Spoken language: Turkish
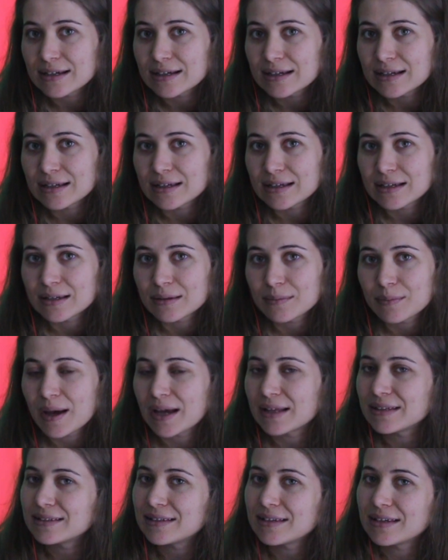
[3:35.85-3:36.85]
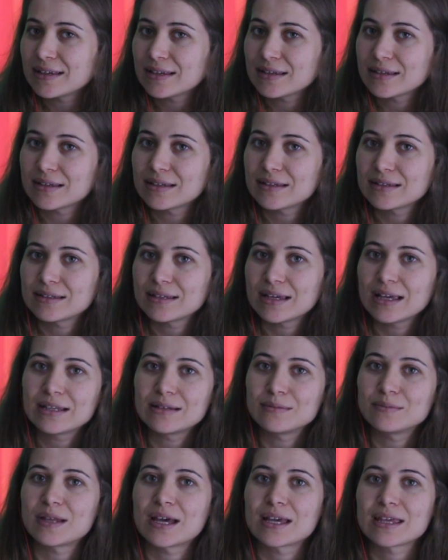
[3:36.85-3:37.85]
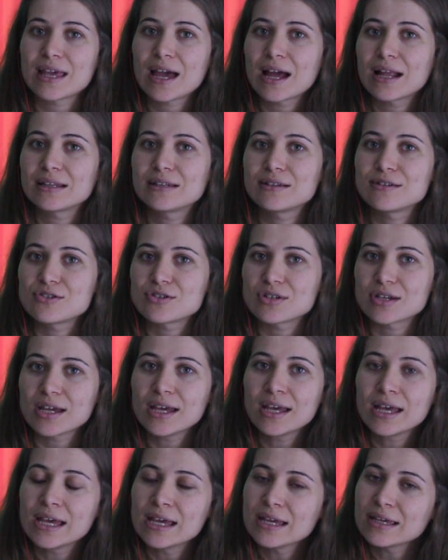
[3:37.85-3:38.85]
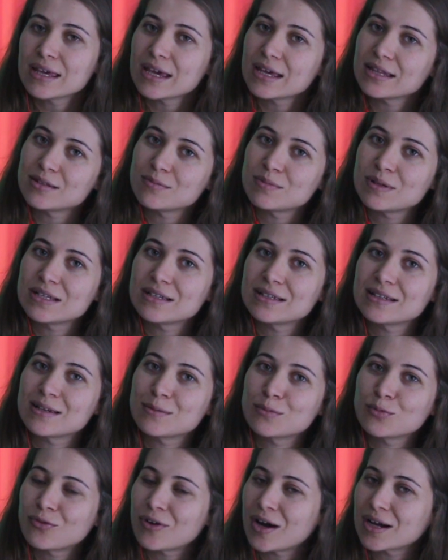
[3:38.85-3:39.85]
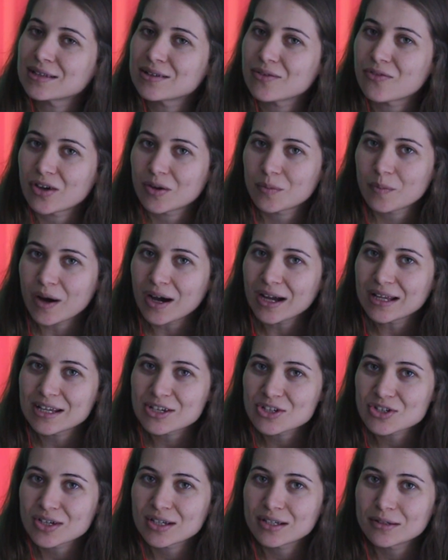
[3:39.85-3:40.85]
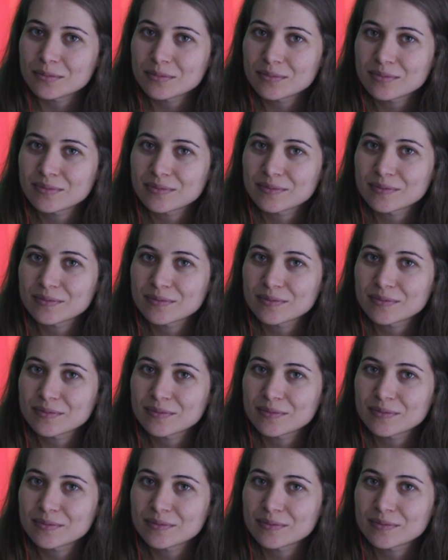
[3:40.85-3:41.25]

Ee, ben de e, elimden geldiğince kendi bilgilerimi ufak tefek paylaşayım.